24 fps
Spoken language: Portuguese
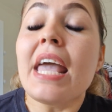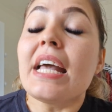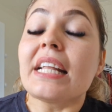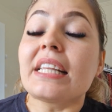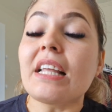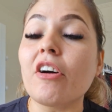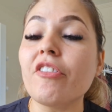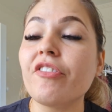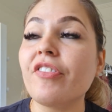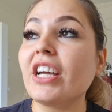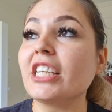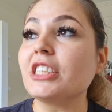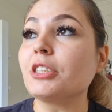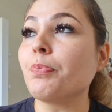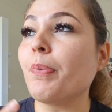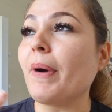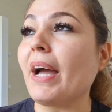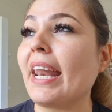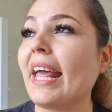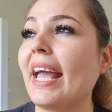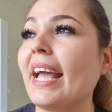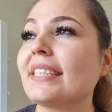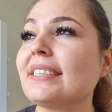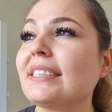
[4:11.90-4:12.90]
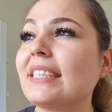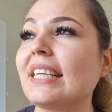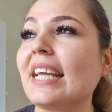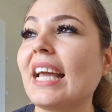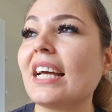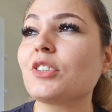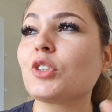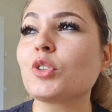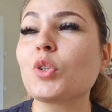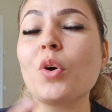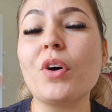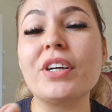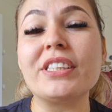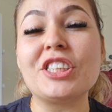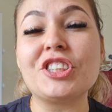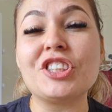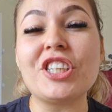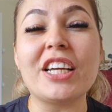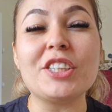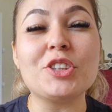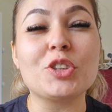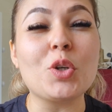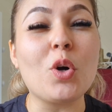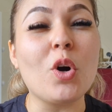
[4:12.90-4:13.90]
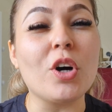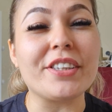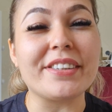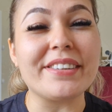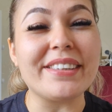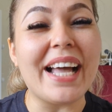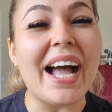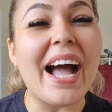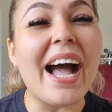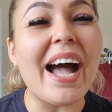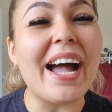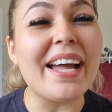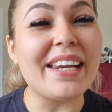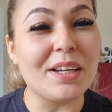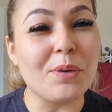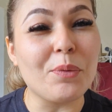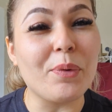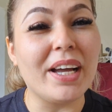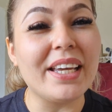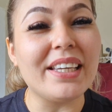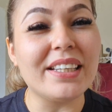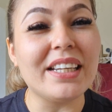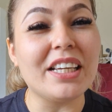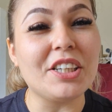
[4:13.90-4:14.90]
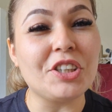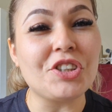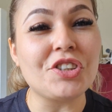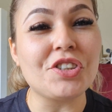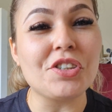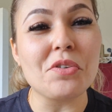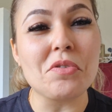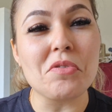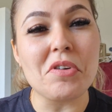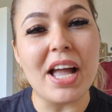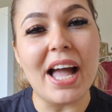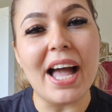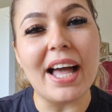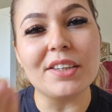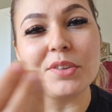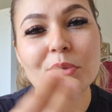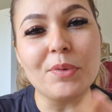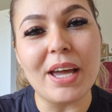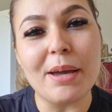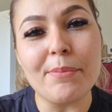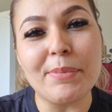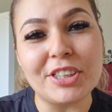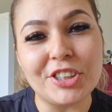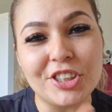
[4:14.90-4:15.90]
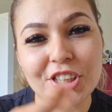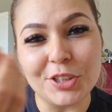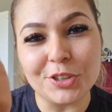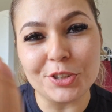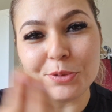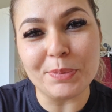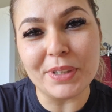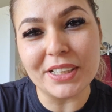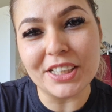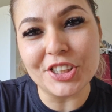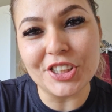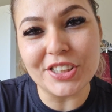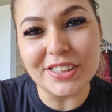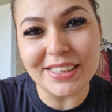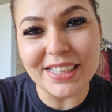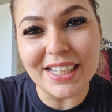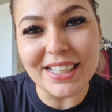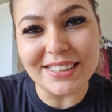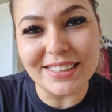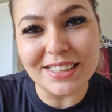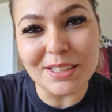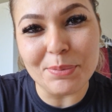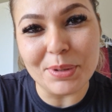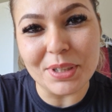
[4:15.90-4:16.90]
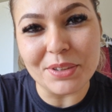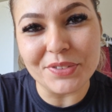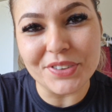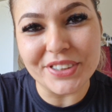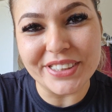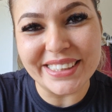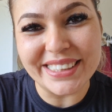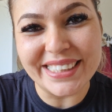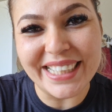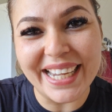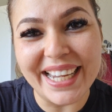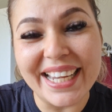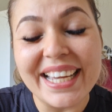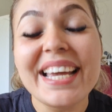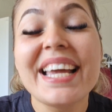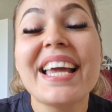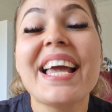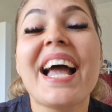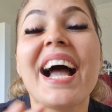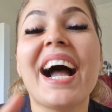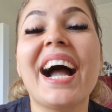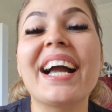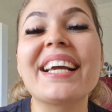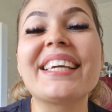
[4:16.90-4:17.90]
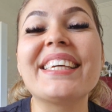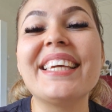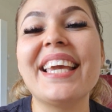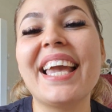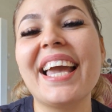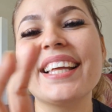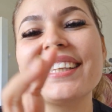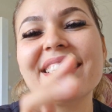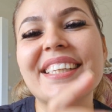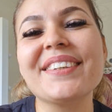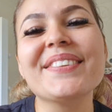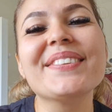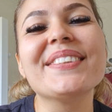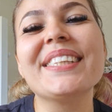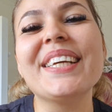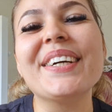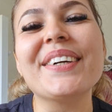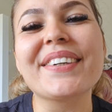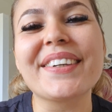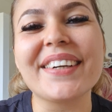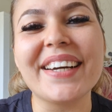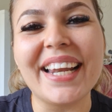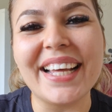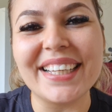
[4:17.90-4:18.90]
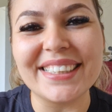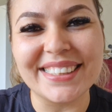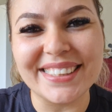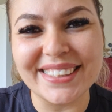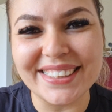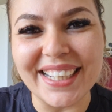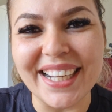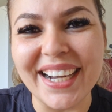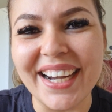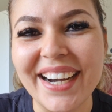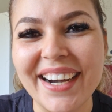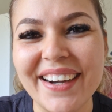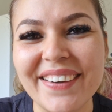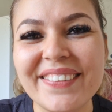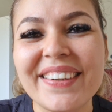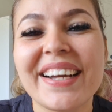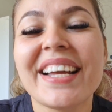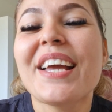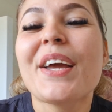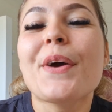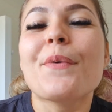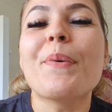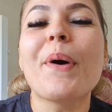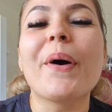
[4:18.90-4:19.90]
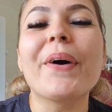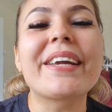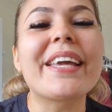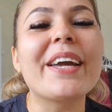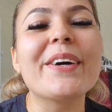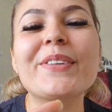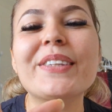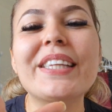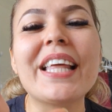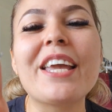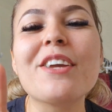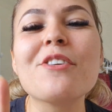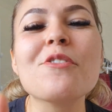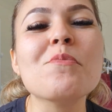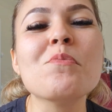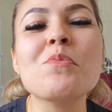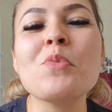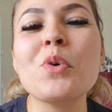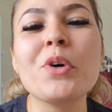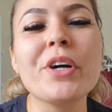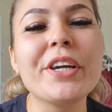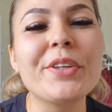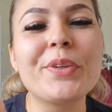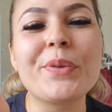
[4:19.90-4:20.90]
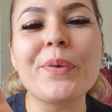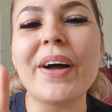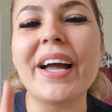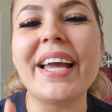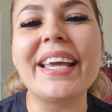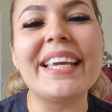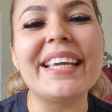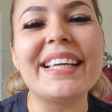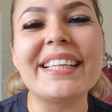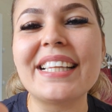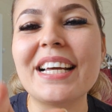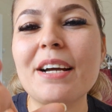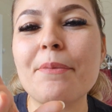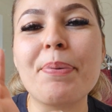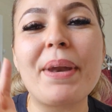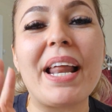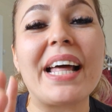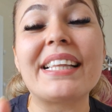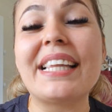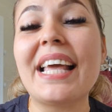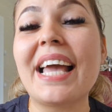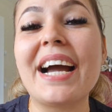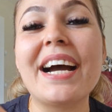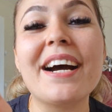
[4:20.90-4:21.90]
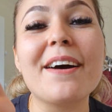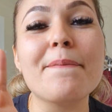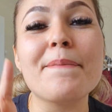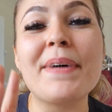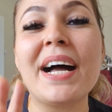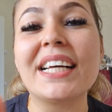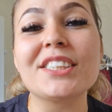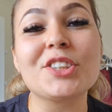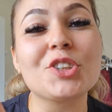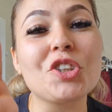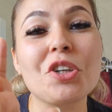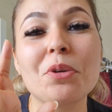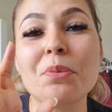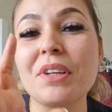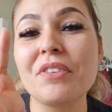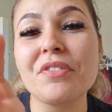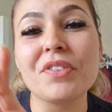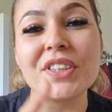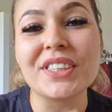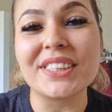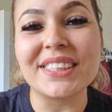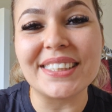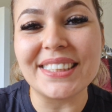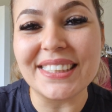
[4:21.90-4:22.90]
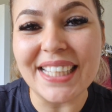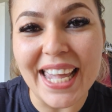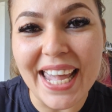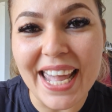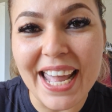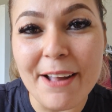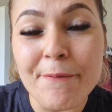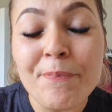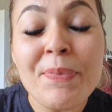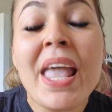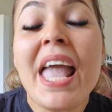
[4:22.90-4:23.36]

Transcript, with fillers: Talvez parece que as coisas já esgotaram aí neste lugar, não é? Mas Deus manda dizer assim para você: aquieta o teu coração, porque eu tenho muito ainda para derramar sobre você.